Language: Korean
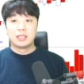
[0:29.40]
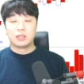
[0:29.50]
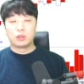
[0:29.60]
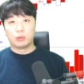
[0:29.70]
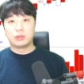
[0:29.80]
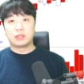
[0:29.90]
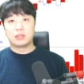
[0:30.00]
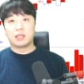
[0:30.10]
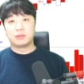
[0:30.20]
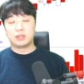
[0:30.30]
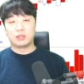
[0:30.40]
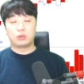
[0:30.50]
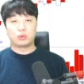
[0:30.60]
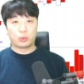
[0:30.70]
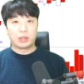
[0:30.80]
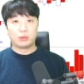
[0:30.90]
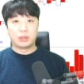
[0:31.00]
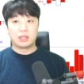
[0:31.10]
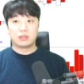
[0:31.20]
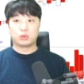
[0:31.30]
도움이 되신다면
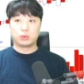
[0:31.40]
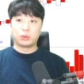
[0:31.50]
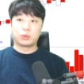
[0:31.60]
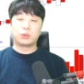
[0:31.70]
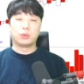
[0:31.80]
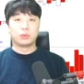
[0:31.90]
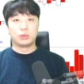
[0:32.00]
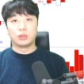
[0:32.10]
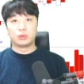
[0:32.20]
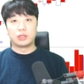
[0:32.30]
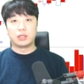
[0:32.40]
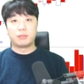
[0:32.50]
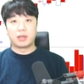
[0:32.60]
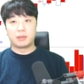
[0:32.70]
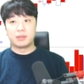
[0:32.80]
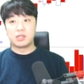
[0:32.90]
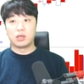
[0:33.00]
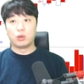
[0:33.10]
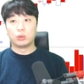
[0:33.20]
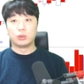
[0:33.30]
좋아요와 구독 꼭 눌러주시길
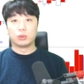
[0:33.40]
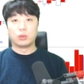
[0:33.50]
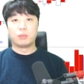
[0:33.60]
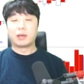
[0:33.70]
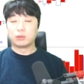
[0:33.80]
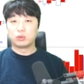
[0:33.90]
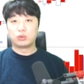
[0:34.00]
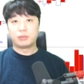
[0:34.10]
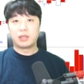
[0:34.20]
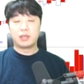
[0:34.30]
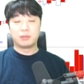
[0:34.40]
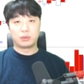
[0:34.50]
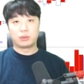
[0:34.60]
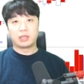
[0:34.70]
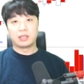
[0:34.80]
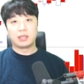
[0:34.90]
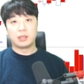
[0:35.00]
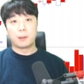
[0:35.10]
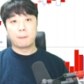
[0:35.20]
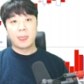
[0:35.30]
바라면서 오늘도 바로 출발해 보도록
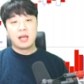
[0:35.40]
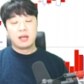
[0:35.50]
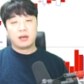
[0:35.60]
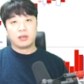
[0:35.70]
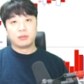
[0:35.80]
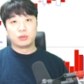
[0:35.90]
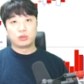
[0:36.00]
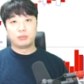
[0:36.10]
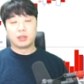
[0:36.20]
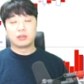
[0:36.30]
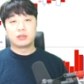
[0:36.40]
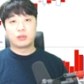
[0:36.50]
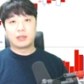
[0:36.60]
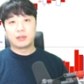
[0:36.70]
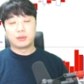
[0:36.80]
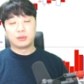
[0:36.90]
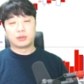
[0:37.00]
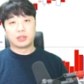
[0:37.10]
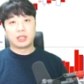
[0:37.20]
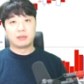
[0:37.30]
할게요. 어, 이번 주는 명절 관계로
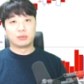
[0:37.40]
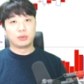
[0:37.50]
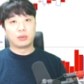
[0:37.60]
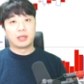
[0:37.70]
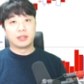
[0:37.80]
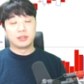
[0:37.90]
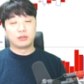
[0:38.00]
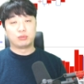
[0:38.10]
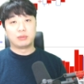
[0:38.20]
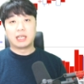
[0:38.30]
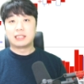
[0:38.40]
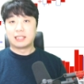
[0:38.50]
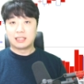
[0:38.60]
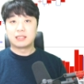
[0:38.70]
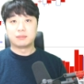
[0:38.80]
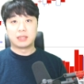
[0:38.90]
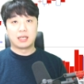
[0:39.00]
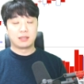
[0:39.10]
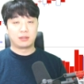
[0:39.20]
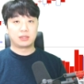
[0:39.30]
저희가 무료 강연은 준비하지
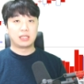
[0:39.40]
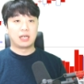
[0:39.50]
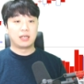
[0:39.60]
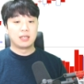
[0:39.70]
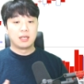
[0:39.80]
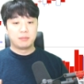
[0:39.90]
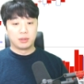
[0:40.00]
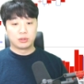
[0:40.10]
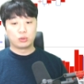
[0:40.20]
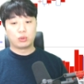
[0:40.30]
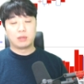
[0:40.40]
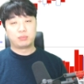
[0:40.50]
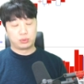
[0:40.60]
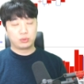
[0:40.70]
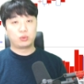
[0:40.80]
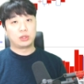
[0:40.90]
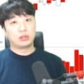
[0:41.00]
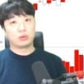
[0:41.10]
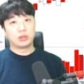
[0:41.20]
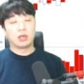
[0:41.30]
않았습니다. 역시나 명절 동안 푹
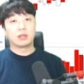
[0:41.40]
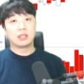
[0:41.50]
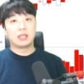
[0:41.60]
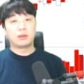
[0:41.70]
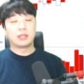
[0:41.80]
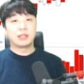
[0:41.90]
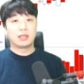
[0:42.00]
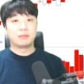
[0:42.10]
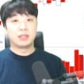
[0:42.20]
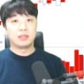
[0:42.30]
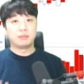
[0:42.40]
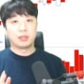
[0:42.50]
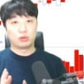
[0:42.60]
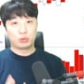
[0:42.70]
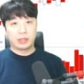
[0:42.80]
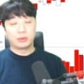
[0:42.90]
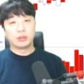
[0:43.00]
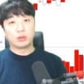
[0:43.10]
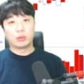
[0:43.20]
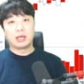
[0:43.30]
쉬시고요. 끝나고 난 다음에는 매주
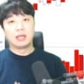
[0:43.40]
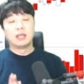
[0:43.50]
화요일과